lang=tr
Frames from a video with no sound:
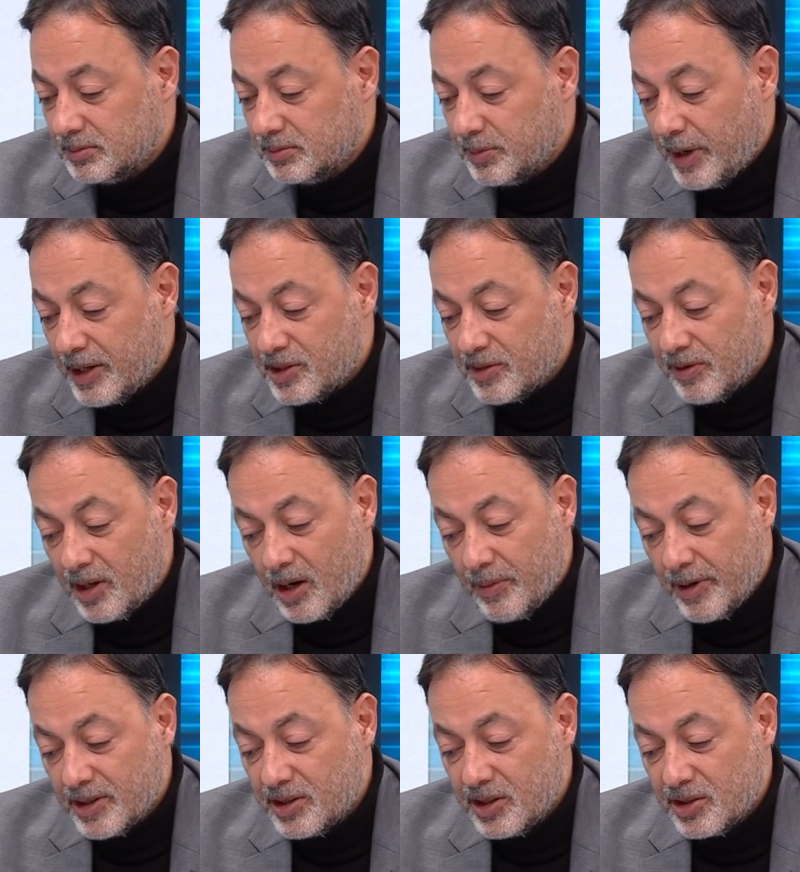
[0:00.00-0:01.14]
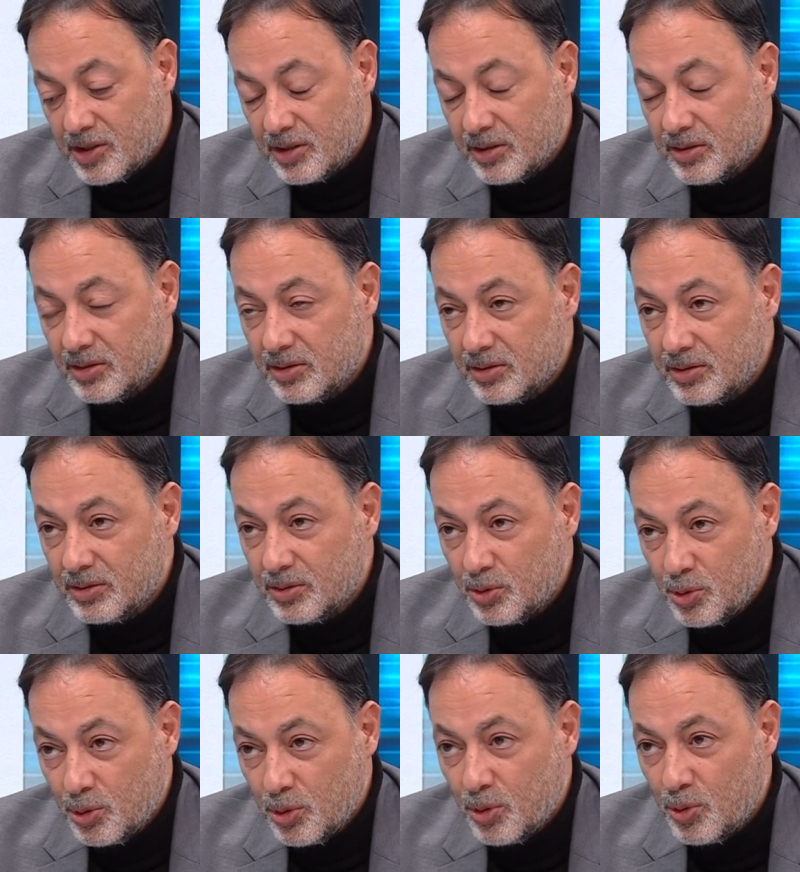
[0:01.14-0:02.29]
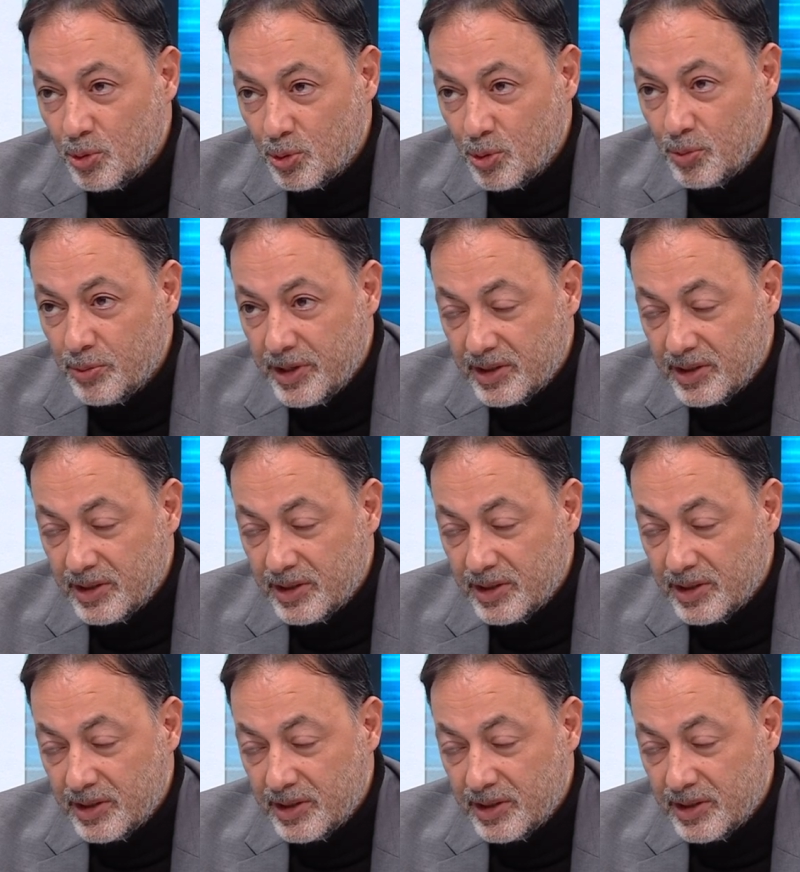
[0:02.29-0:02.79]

bence Fenerbahçe için uygun